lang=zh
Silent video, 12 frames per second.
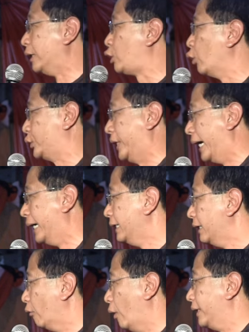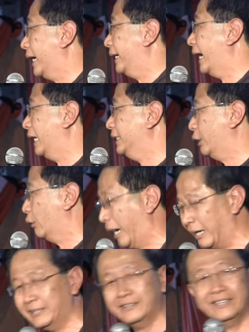天我会吐血。我忍了很
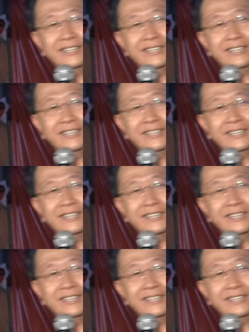久了。